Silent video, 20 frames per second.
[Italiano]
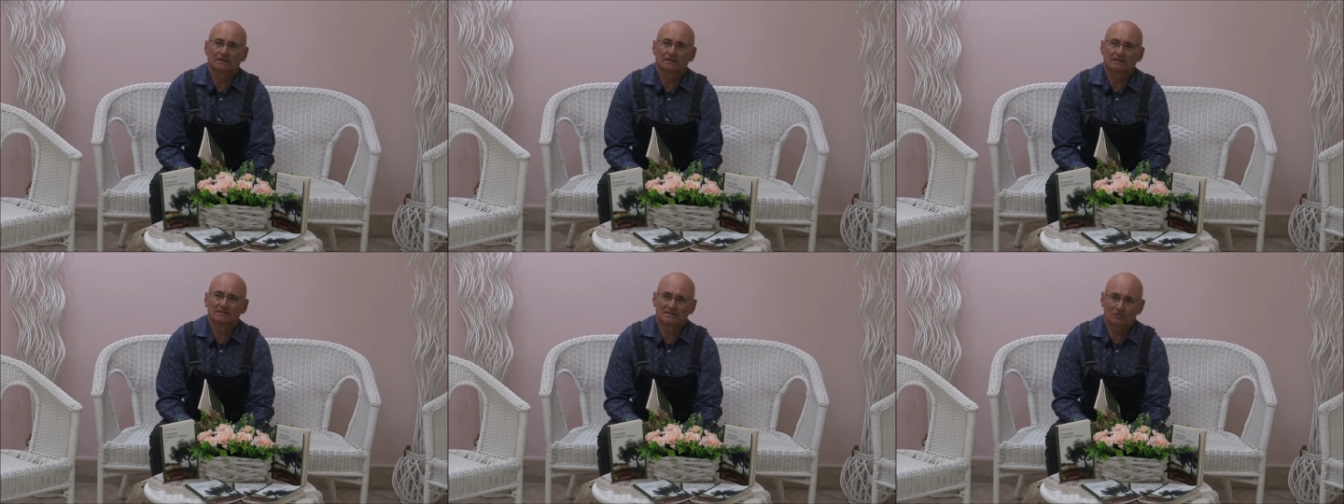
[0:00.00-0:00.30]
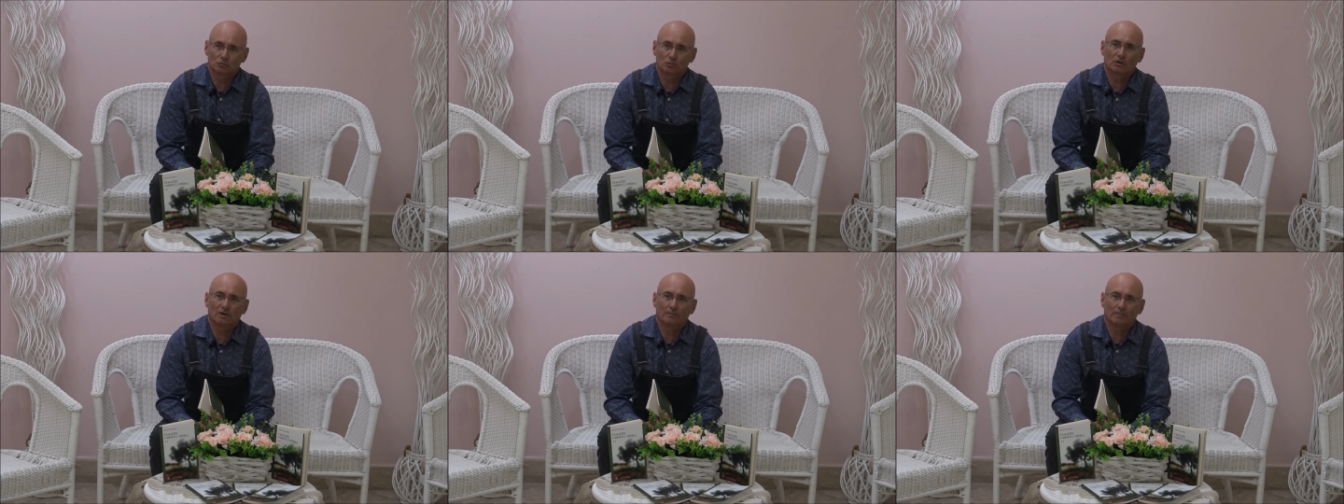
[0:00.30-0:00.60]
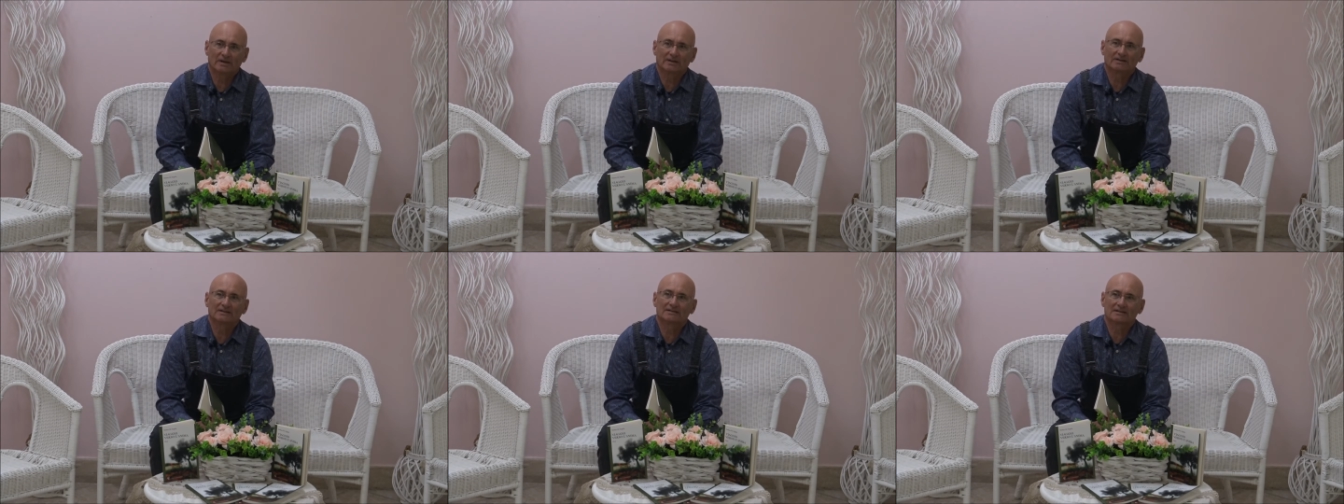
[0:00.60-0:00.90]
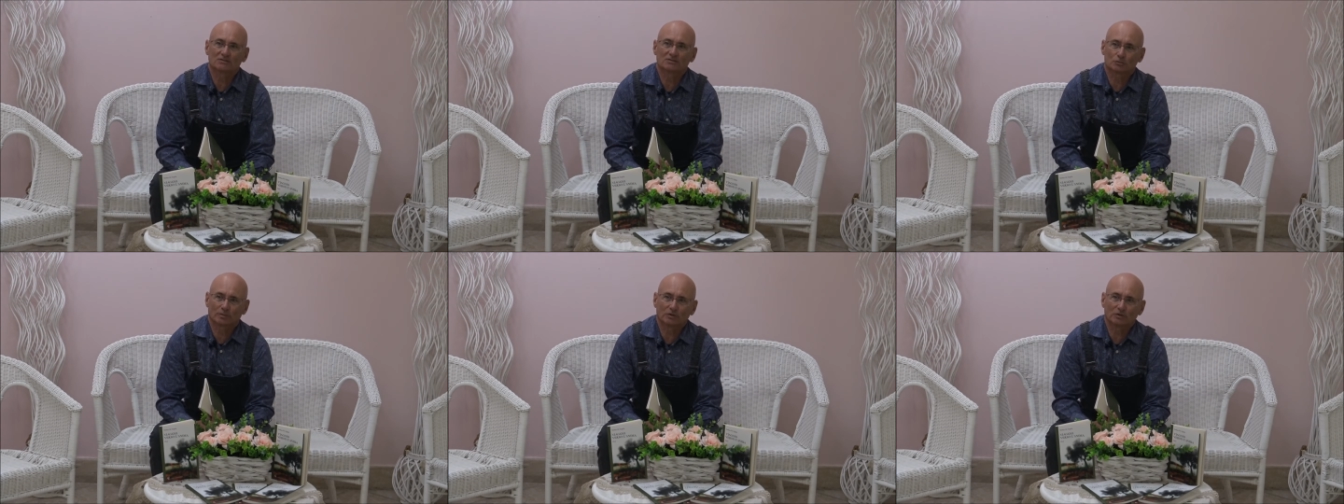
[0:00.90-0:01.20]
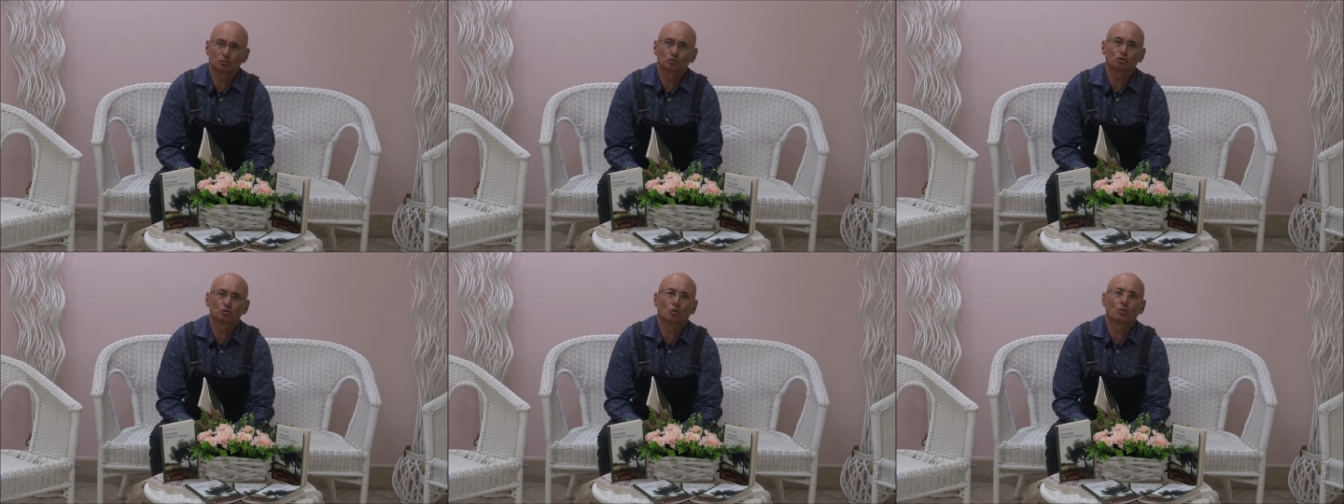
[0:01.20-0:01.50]
sicuramente,
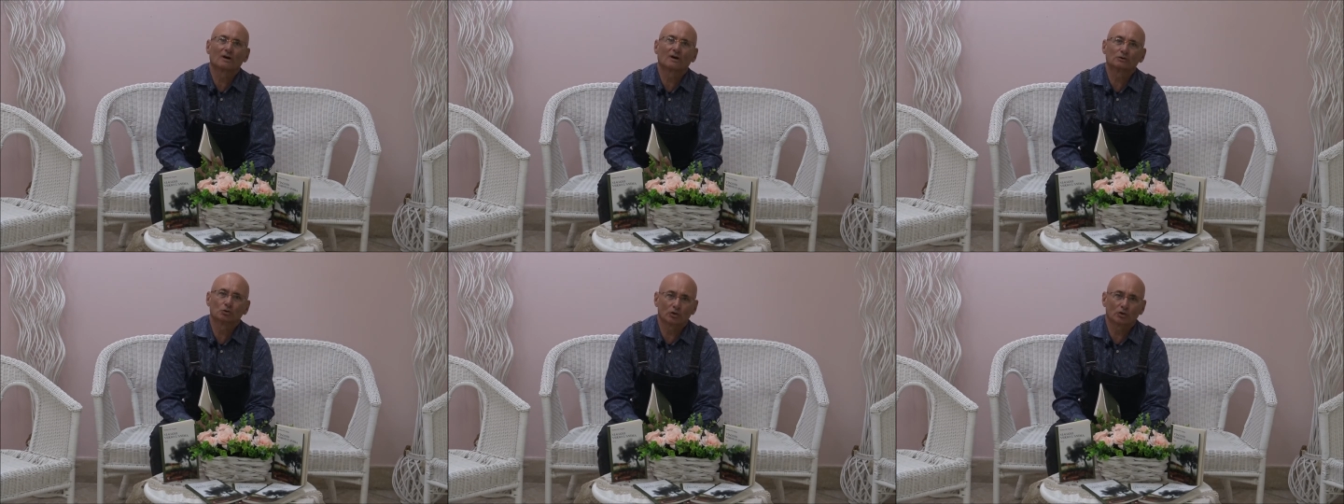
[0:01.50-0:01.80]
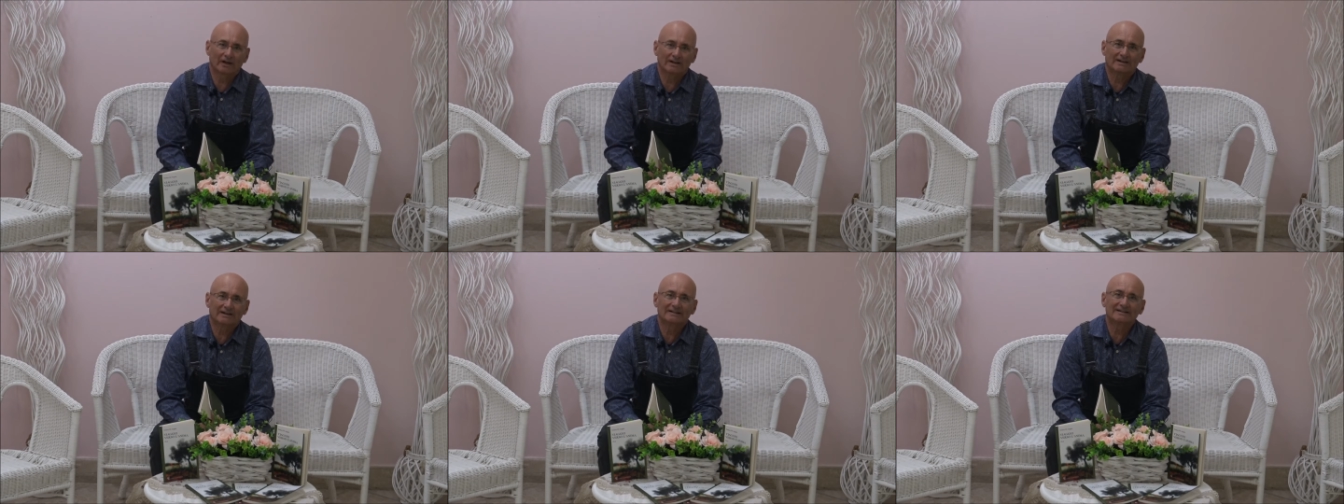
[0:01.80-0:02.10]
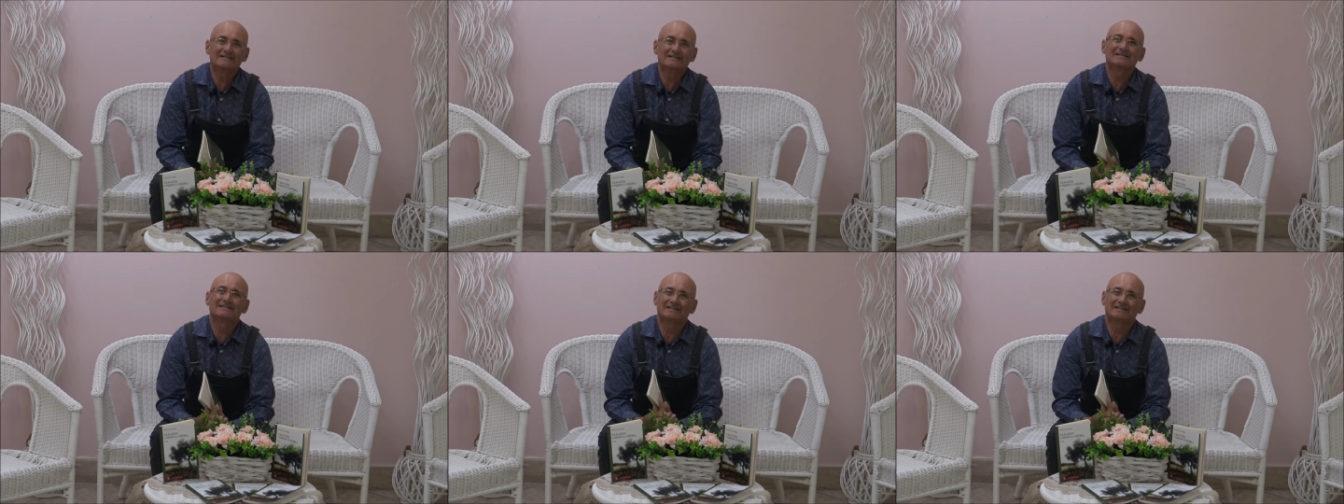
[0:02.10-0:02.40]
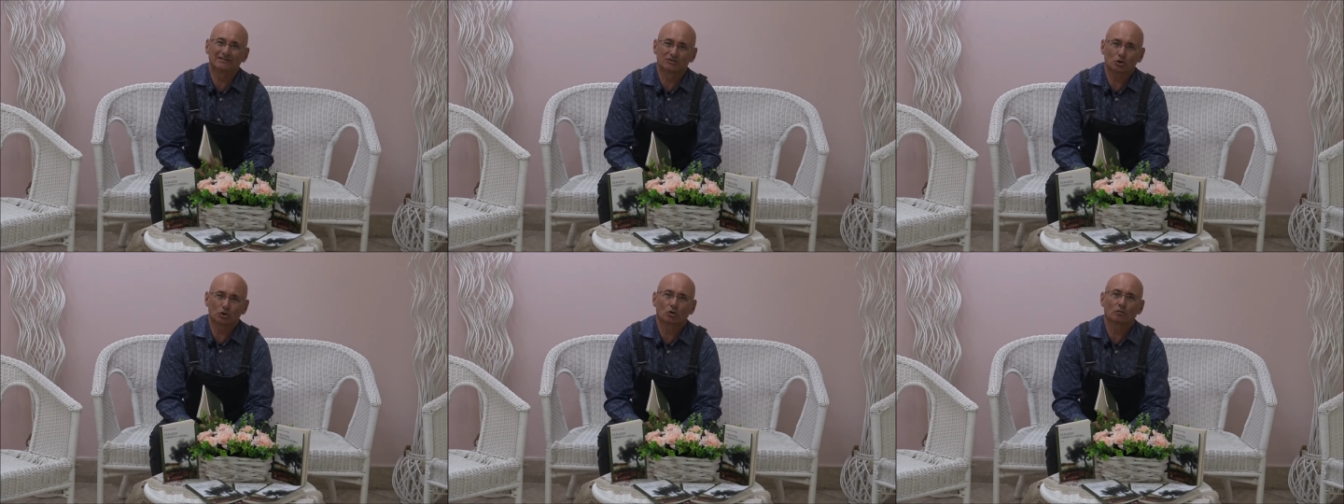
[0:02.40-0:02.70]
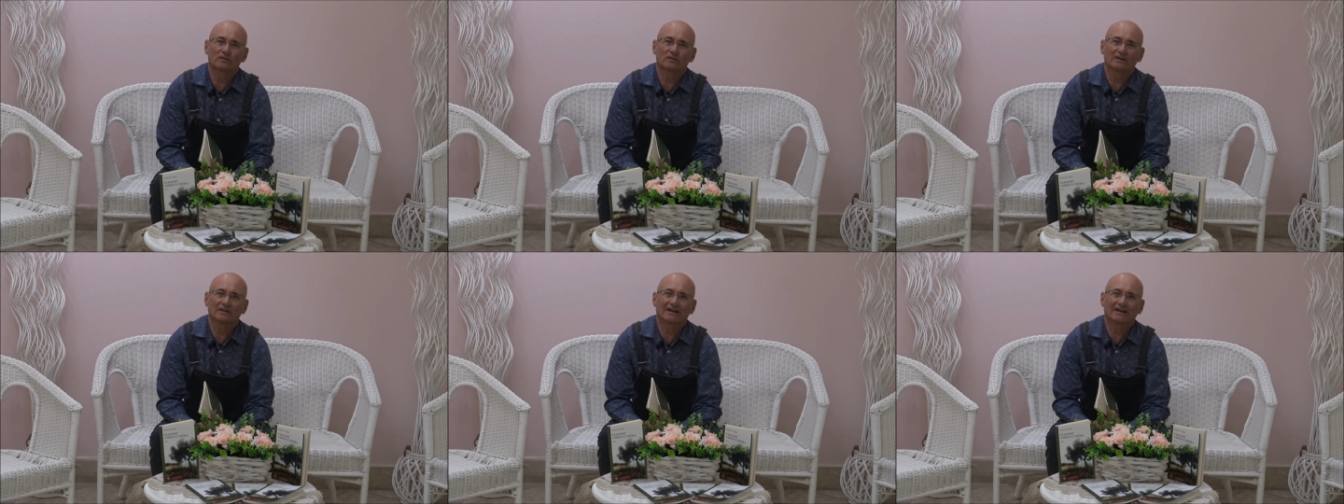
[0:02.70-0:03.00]
soprattutto quando le analizzi, ti
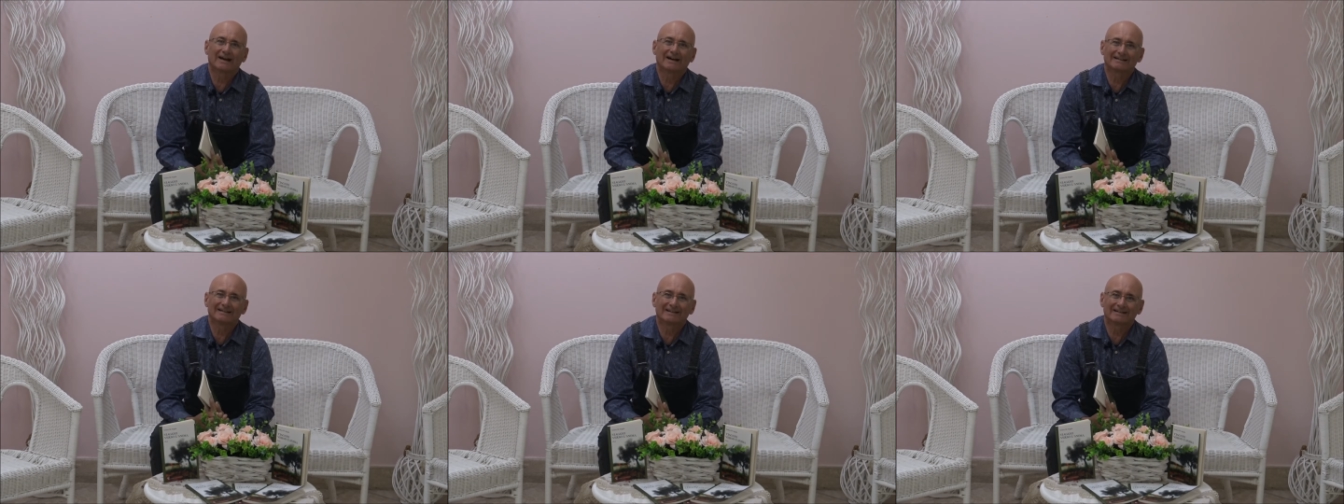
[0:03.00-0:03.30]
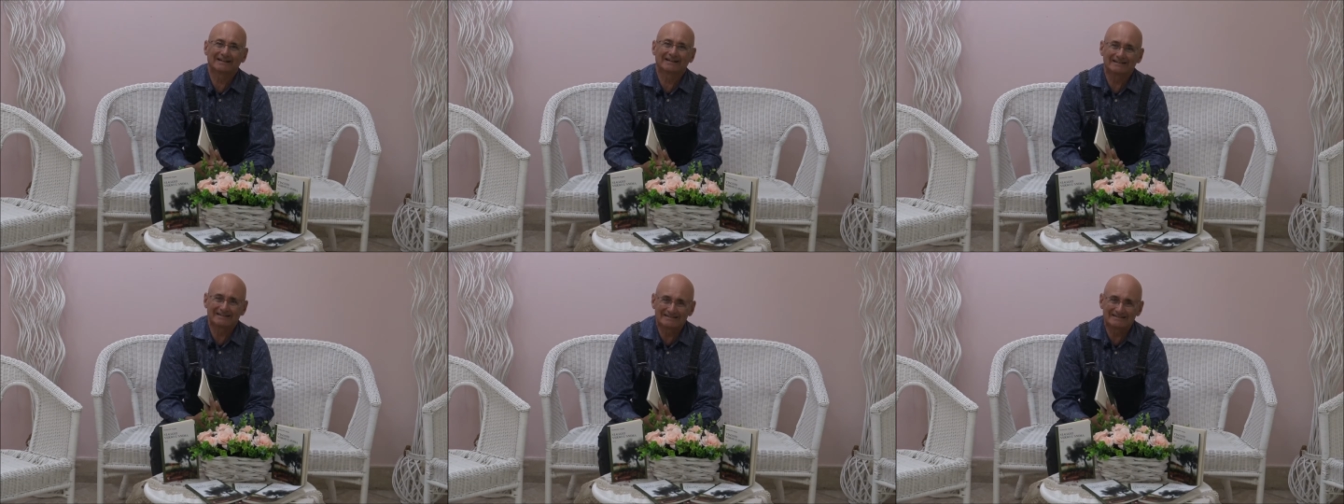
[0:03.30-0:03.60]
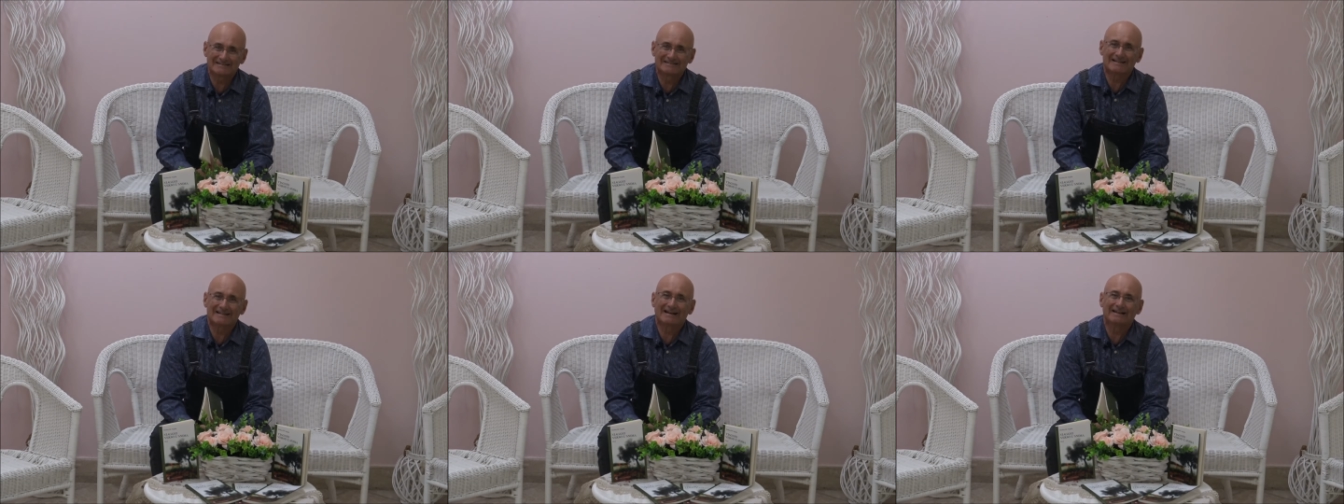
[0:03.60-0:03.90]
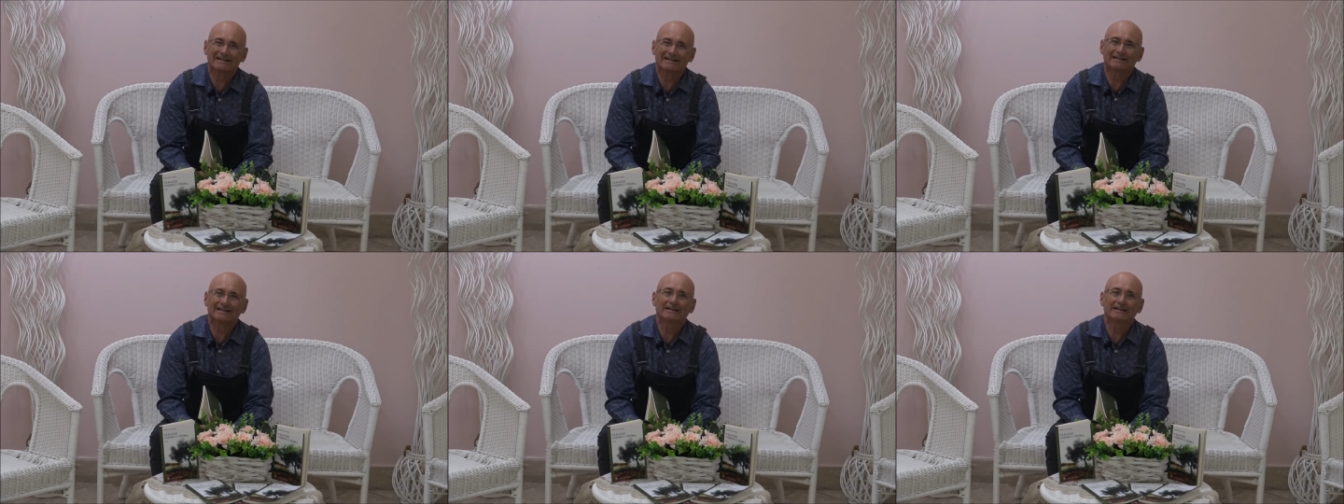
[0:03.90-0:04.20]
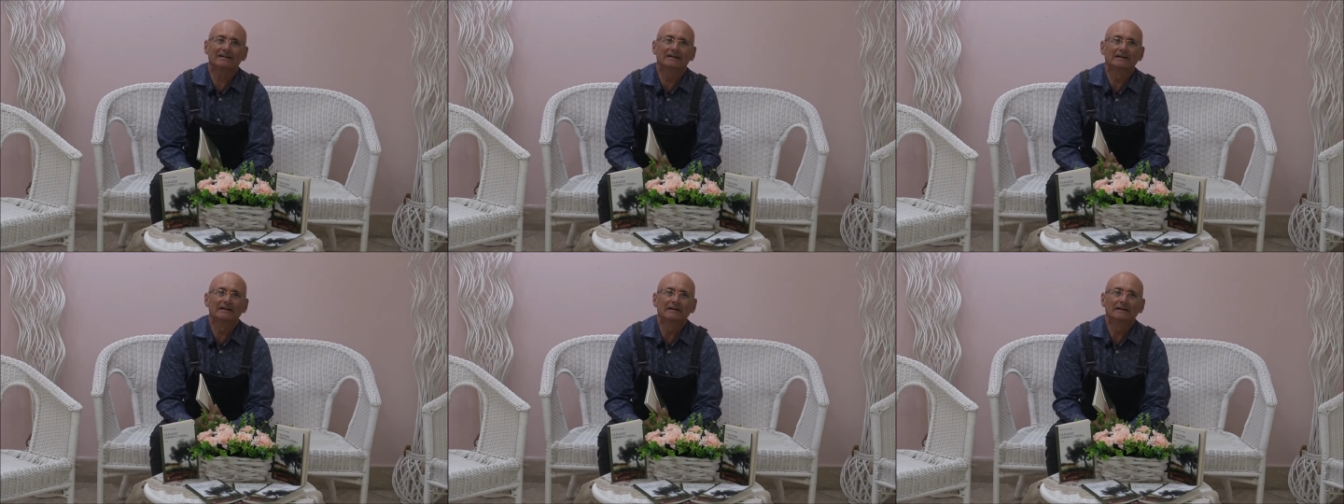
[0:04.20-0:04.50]
trovi ad analizzarle